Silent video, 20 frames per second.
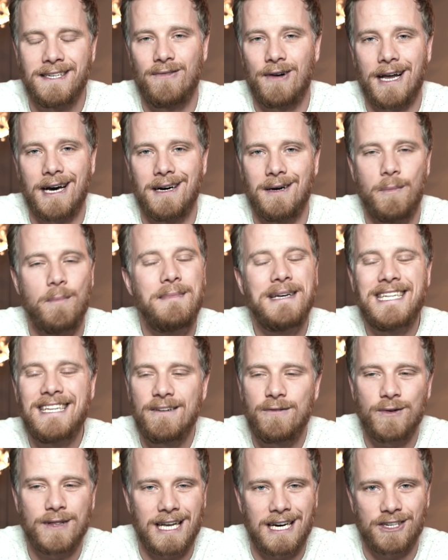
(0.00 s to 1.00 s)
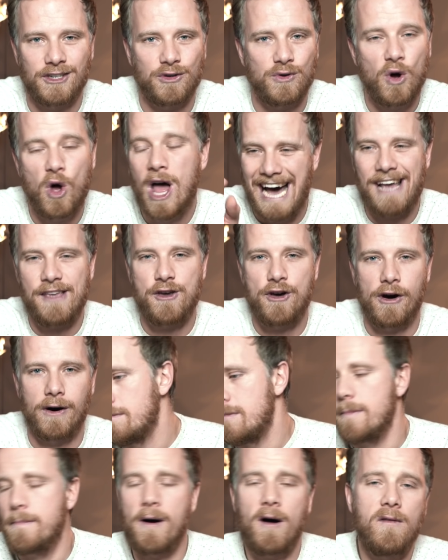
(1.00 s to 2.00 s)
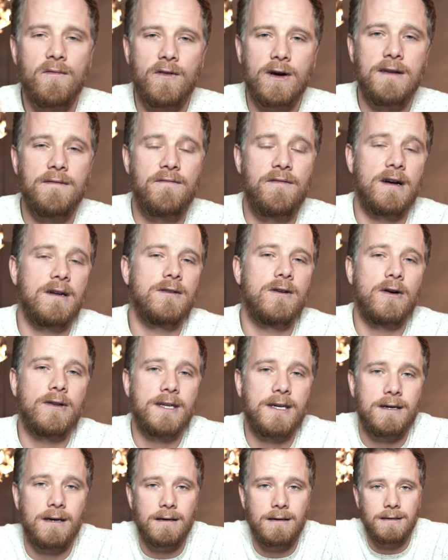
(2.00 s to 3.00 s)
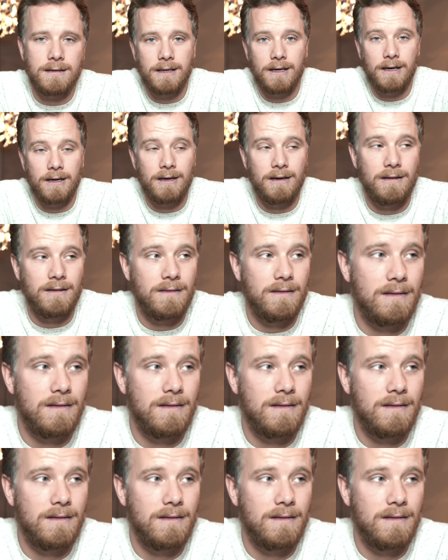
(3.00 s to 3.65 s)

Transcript: Voilà, mettez votre argent ailleurs. Mes parents me voyaient faire une grande école. Euh,